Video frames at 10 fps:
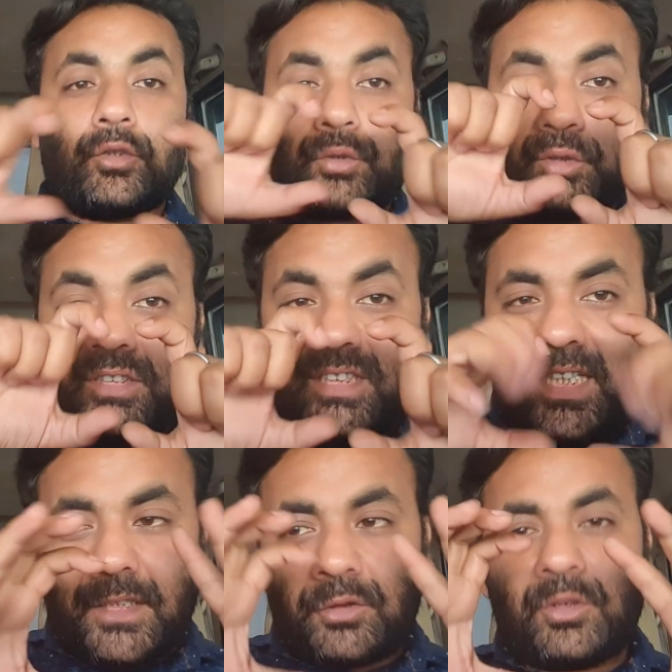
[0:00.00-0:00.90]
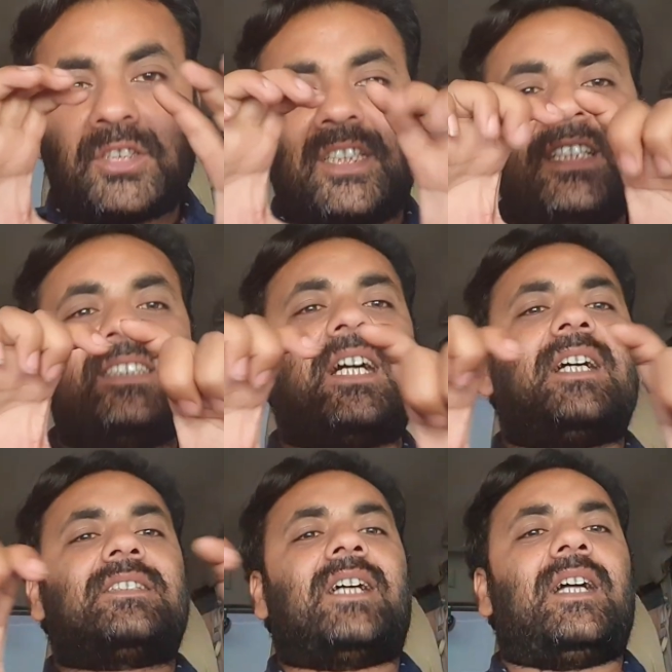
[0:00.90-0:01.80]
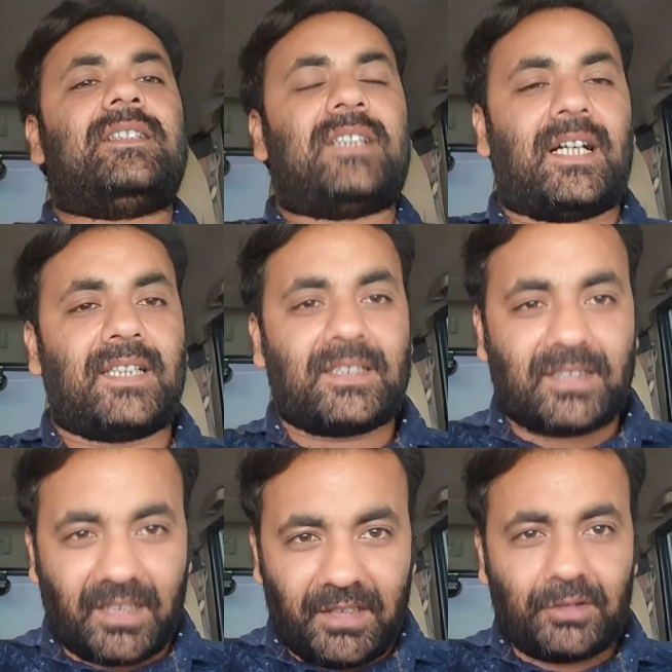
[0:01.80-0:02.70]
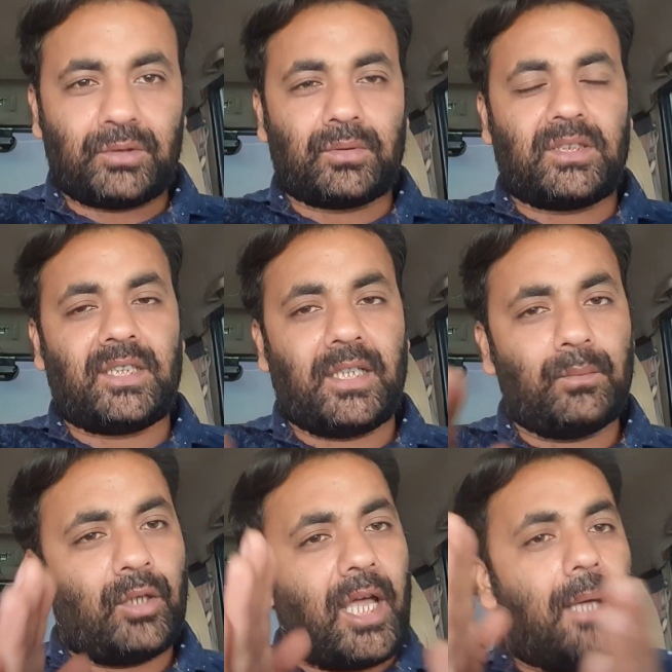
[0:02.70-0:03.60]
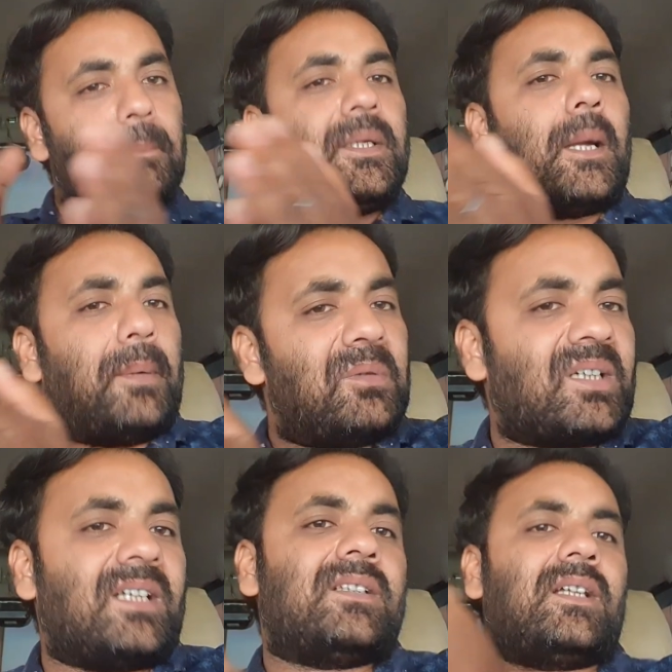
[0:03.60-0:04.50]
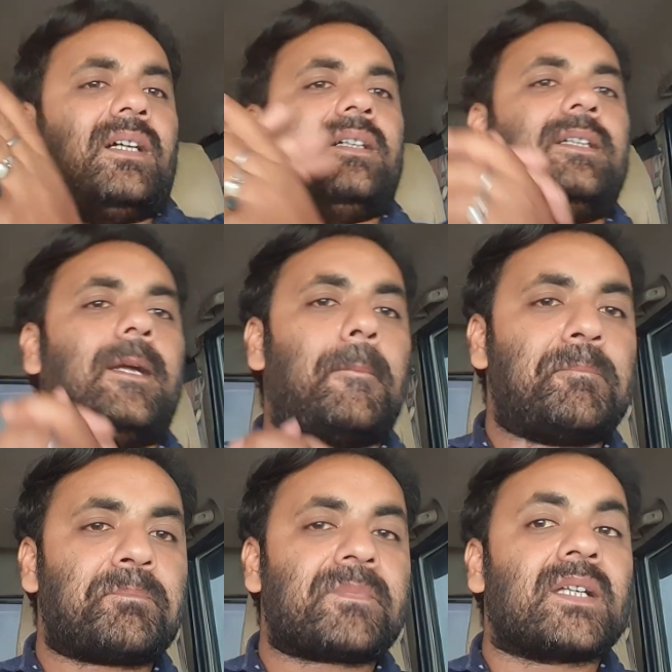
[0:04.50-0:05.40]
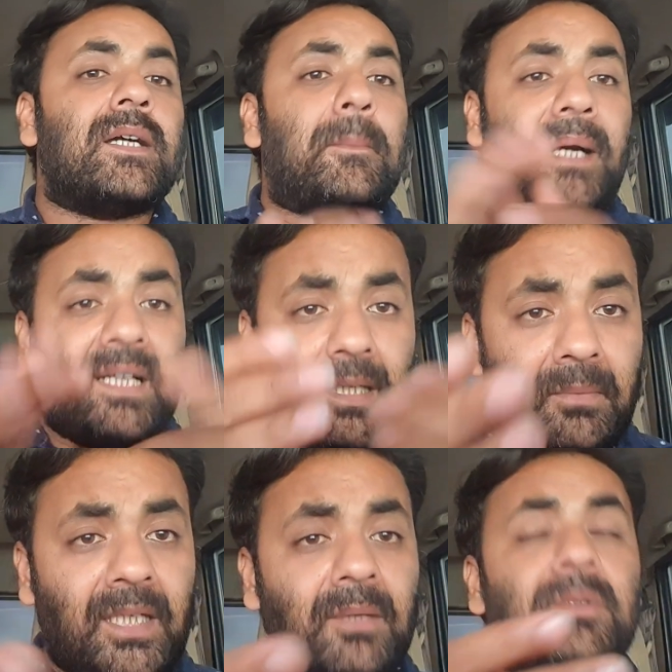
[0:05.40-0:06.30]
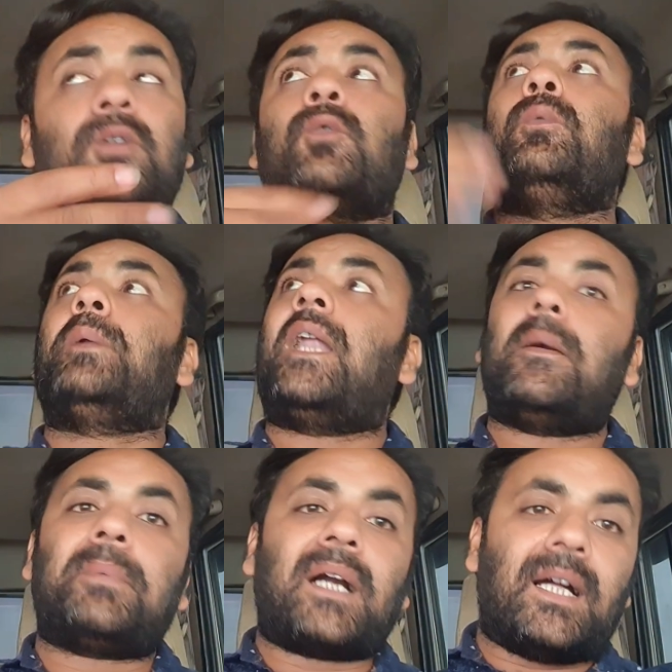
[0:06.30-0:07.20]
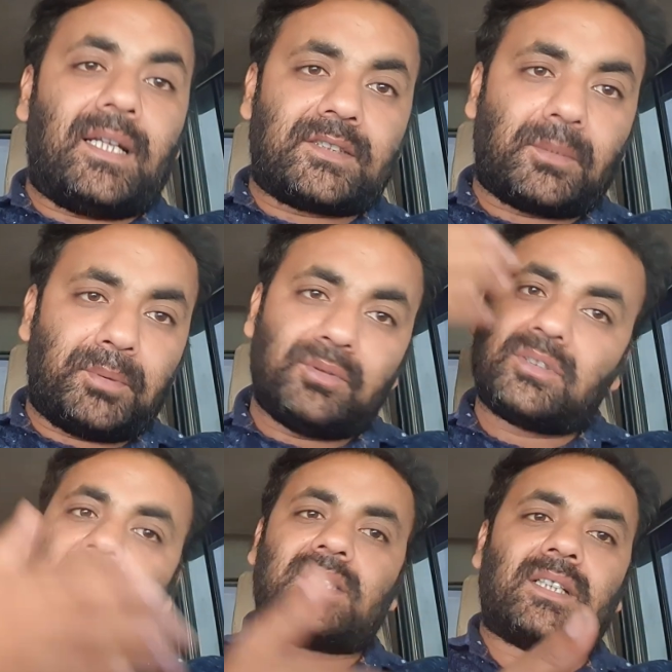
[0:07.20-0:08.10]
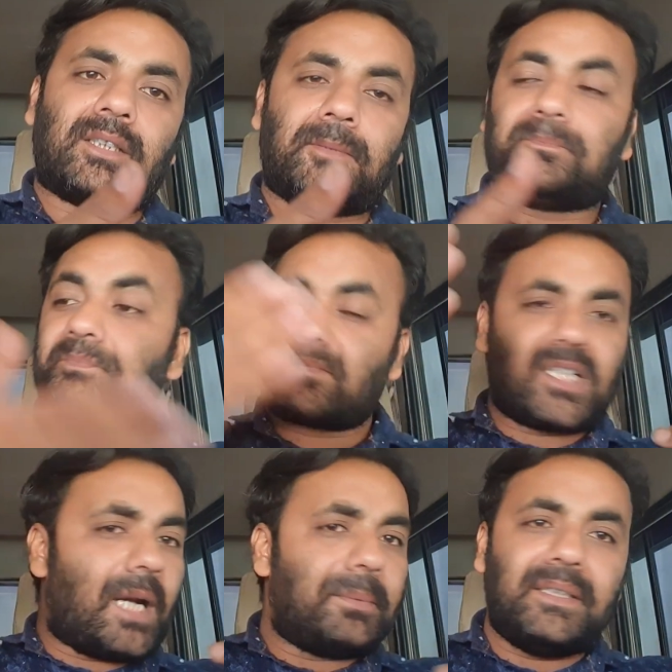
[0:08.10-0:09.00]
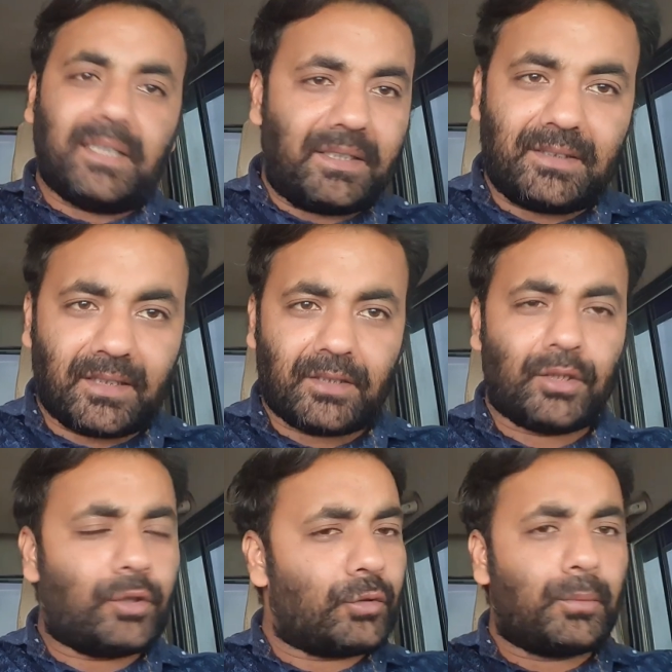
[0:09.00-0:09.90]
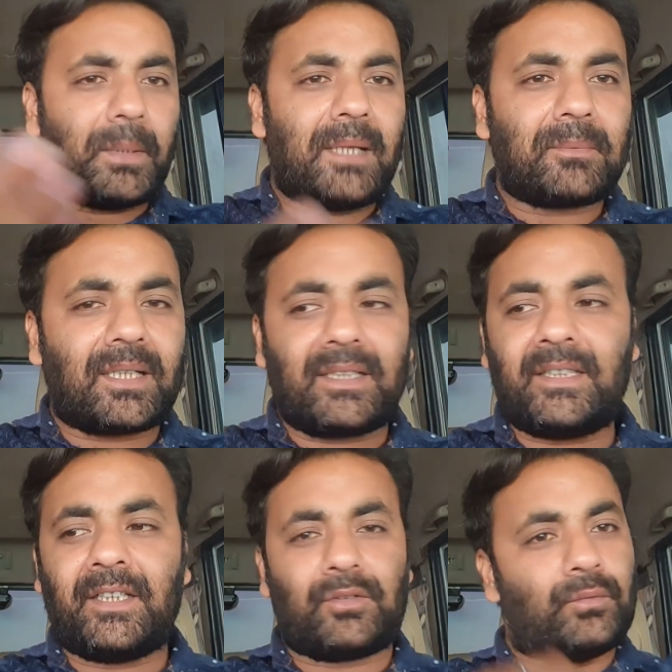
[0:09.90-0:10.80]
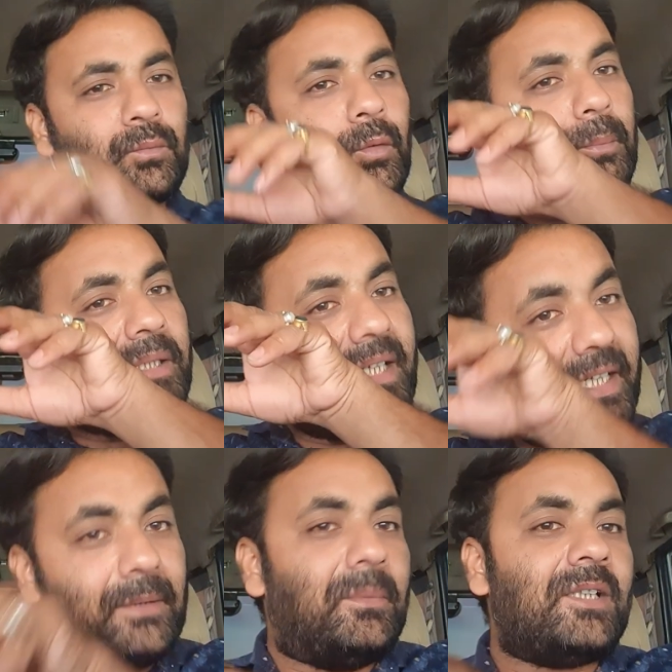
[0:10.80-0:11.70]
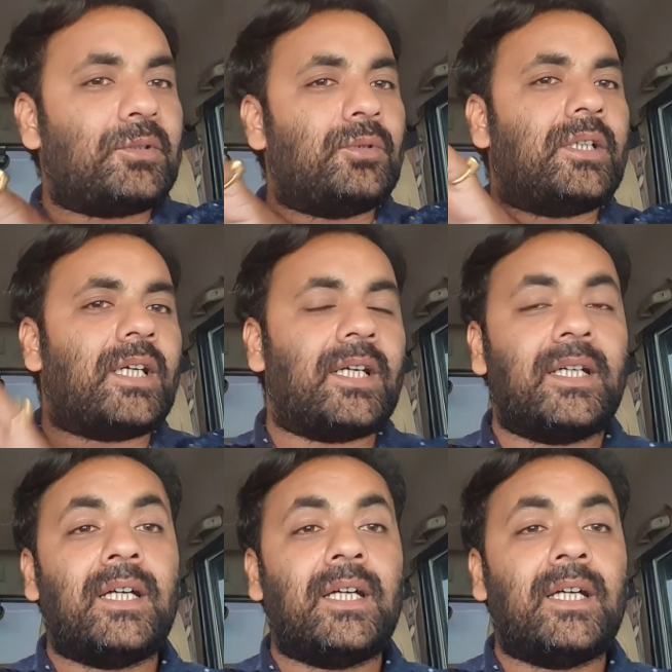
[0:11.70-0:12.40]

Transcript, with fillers: तो ये जो इतनी ज़्यादा सीरीज जुड़ी है वो एम के अंदर आ गई है पहले हमारे में रूफ लैम्प का अलग से फ्यूज देता था अभी नहीं है रूफ लैम्प का नहीं है तो वो भी इनबिल्ट हो गया है